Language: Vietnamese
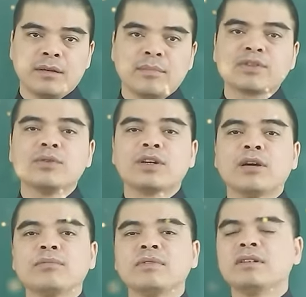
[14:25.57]
Mặc dù
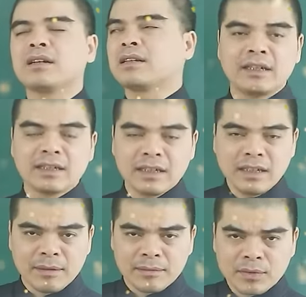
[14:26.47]
không được đến cái
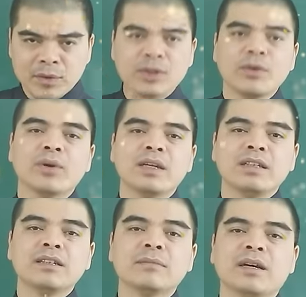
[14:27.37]
điểm tuyệt đối
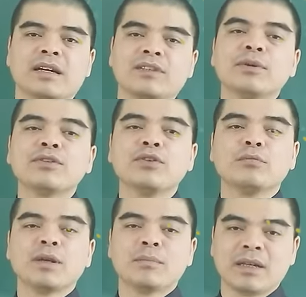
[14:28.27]
nhưng mà cái mức độ
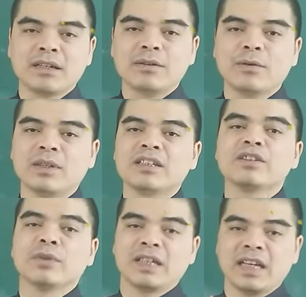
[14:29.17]
may mắn của những người
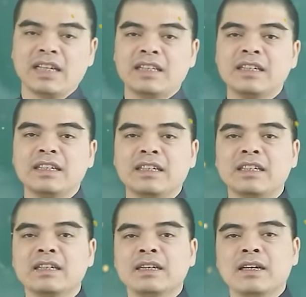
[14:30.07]
tuổi này thì
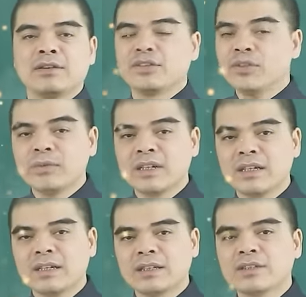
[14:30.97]
nói chung ấy,
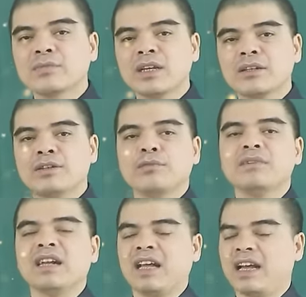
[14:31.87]
sông đất
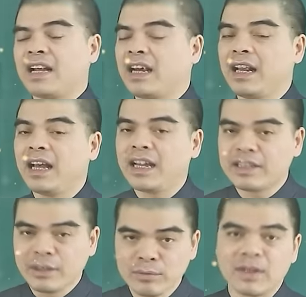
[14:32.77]
cũng là khá là hanh
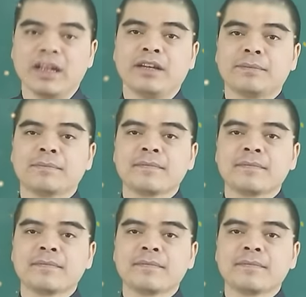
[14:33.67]
thông thuận lợi.